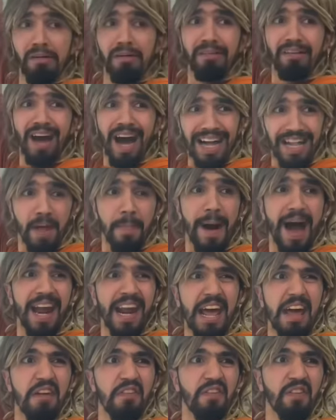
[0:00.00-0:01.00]
انا
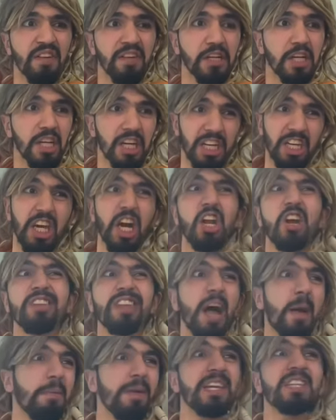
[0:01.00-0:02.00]
بعرف كلها
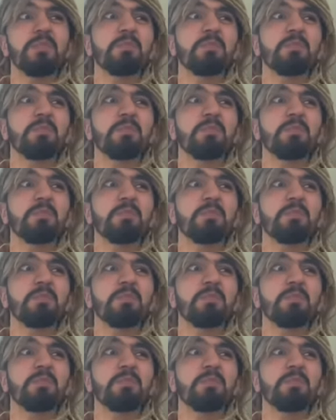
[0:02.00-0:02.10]
تخبيص